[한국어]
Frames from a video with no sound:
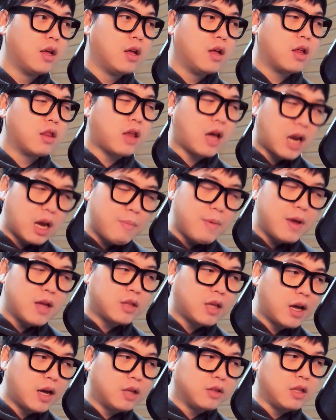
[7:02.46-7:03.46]

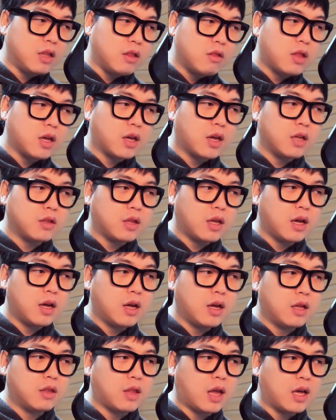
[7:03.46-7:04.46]
사람에 대한 인생에
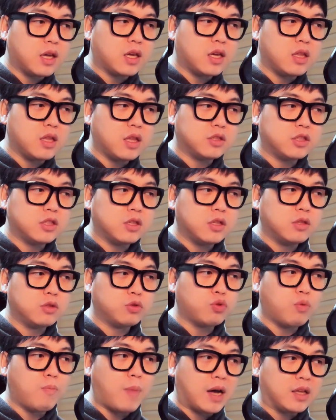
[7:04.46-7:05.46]
대한 나의
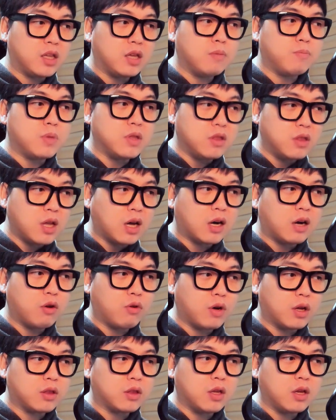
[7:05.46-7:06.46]
기대치는 좀 많이
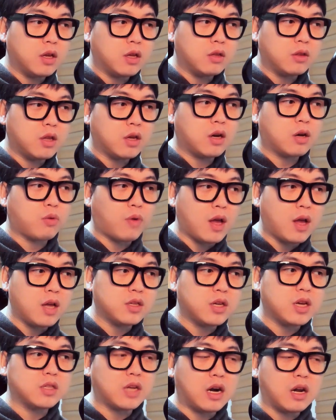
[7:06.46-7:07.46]
빗나간 것 같아. 내가
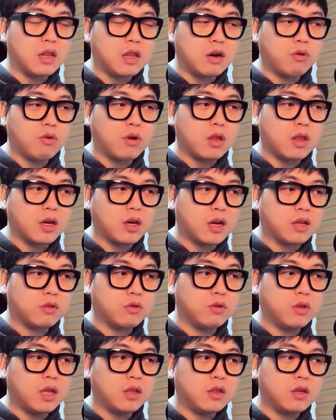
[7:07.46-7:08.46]
굉장히 잘 살 거라
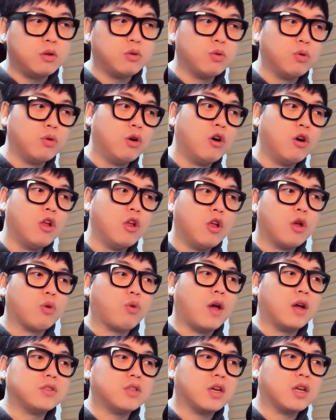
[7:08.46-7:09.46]
생각했던 애들도
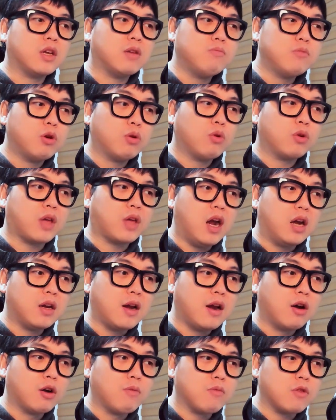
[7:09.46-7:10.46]
굉장히 힘들고
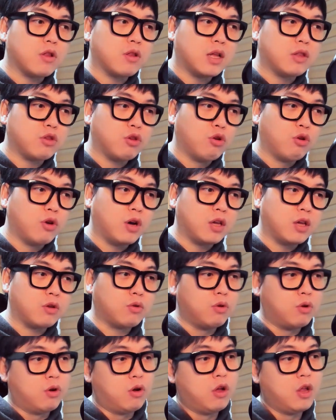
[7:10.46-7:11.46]
갤갤거리면서 산 경우가
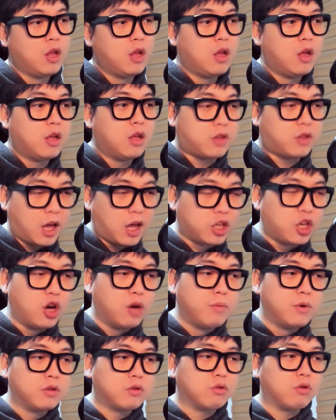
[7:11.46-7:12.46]
있고
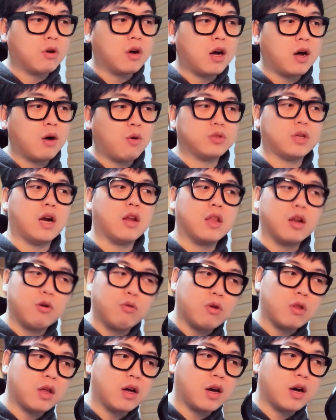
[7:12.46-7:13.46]
대기업을 들어가고 잘 살
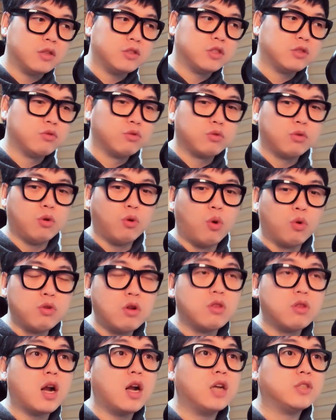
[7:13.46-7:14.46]
거라 생각한 친구도
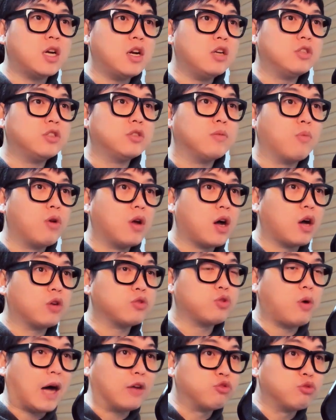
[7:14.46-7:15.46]
오늘날 짤쯤
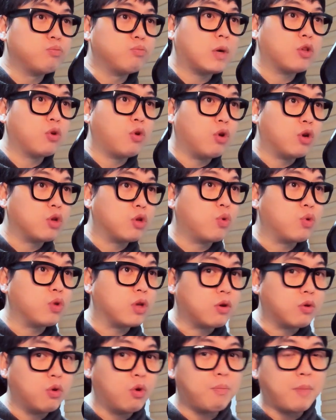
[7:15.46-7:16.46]
릴몰라가지고 아둥바둥 거리고
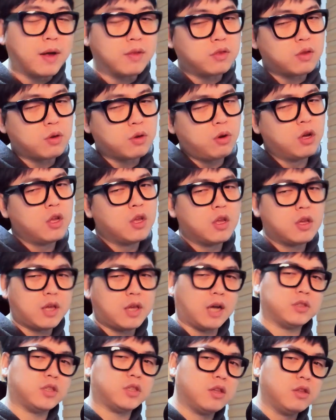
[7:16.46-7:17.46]
있고 반대로
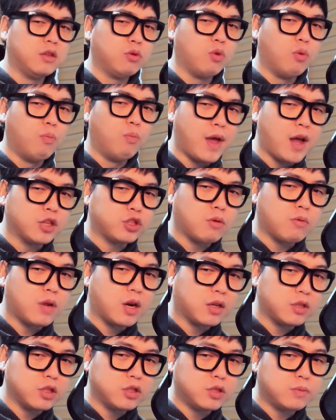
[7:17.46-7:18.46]
야 쟤는 논팽이처럼
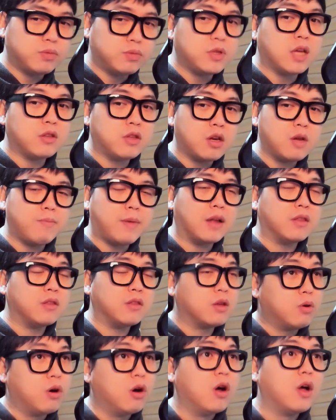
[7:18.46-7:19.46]
살지 싶은 애들이
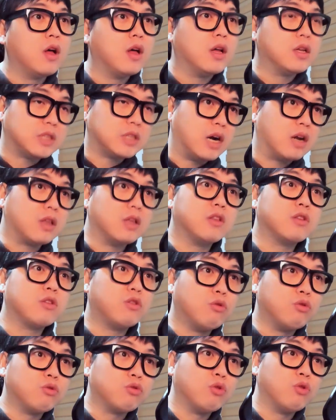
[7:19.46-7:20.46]
반대로 잘 사는
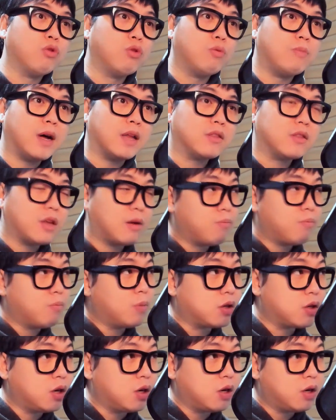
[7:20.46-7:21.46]
경우도 많단
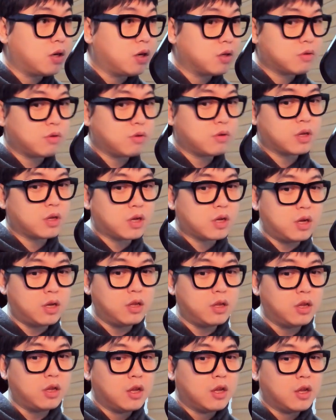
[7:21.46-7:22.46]
말이야.
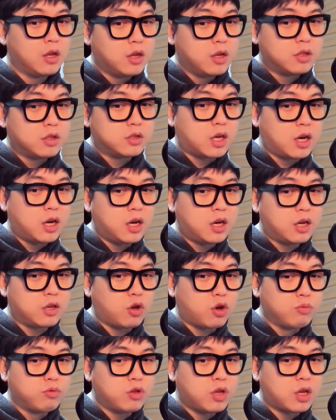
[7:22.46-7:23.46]
그러니까 제가
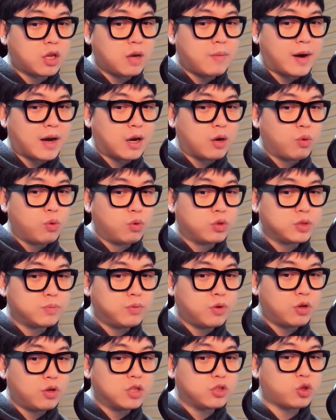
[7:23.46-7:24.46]
여러분에게 말하고
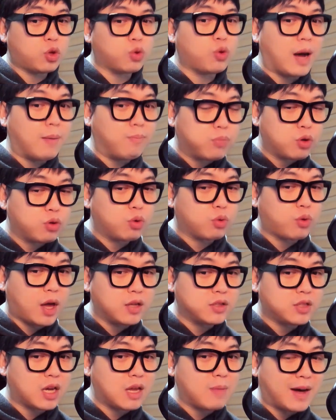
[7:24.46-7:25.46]
싶은 거는 저도 앞으로도
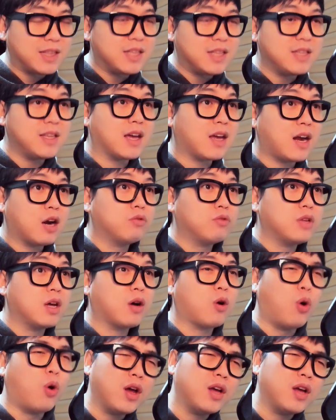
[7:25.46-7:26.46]
굉장히 많은 얘기를 할 건데
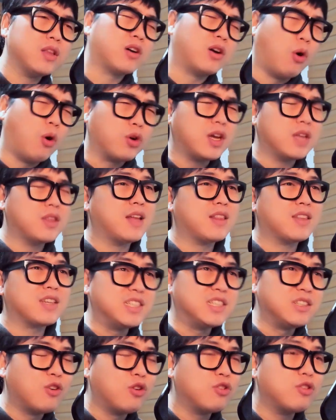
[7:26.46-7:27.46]
거의 거기에 대한
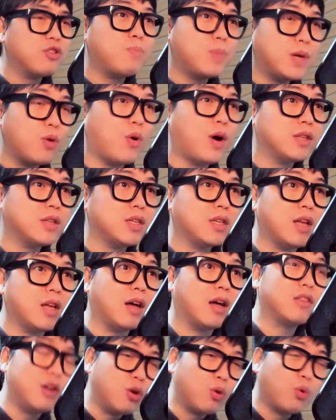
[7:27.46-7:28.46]
근거는
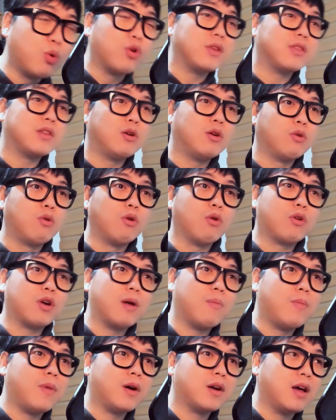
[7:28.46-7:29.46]
필요하잖아. 들고 오긴 들고 올
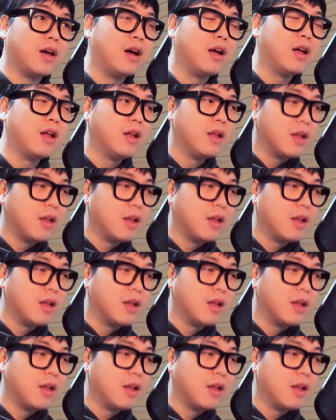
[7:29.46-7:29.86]
거란 말이야.